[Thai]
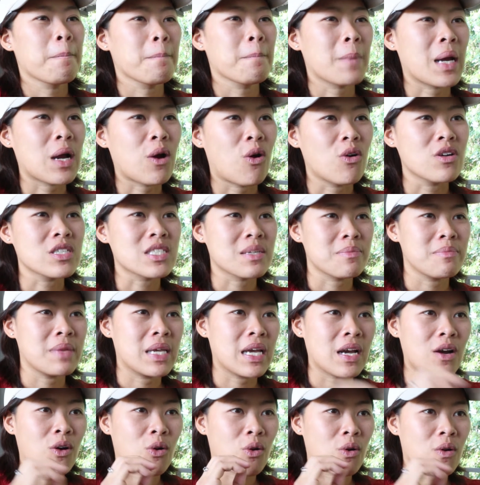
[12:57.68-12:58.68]
มันคงจะ
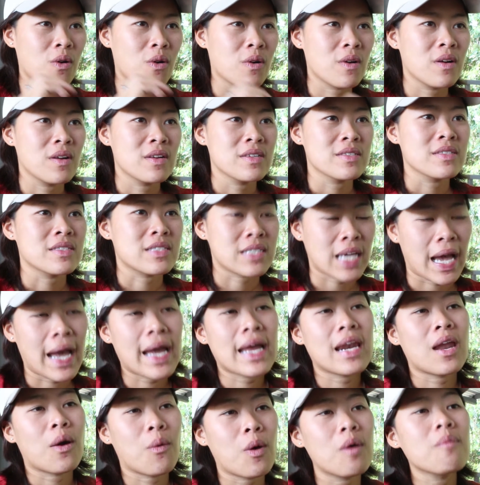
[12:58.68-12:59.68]
มีใช่
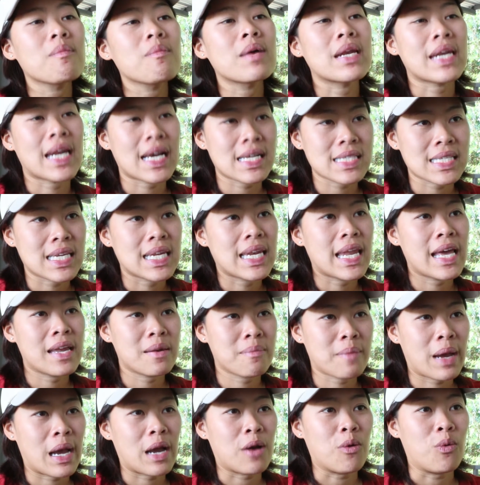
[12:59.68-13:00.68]
เราว่ามันน่าจะเล่
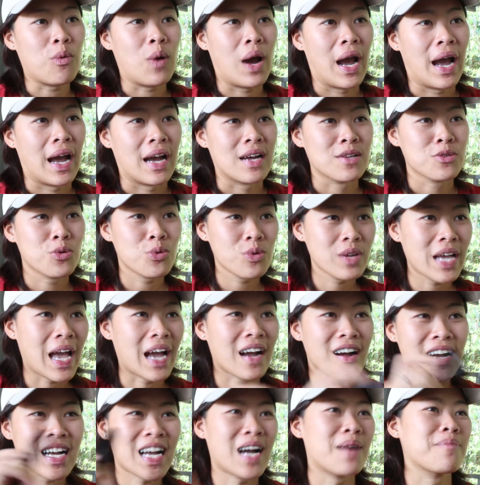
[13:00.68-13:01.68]
นมากกว่าทุกอ
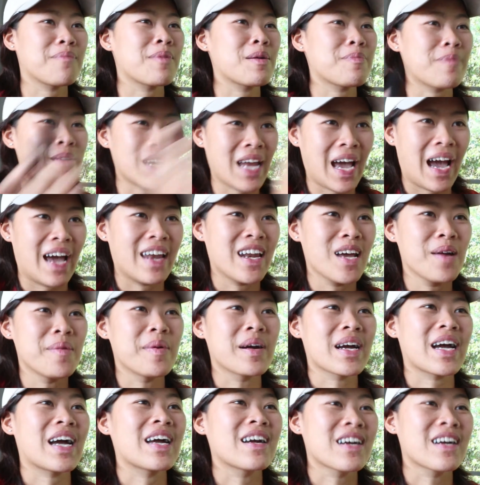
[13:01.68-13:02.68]
ย่างก็กลับไปปัญหาเดิม
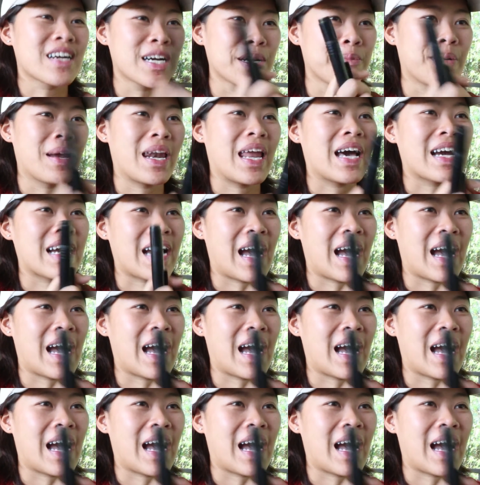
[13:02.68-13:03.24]
เหมือนกันคือพลัง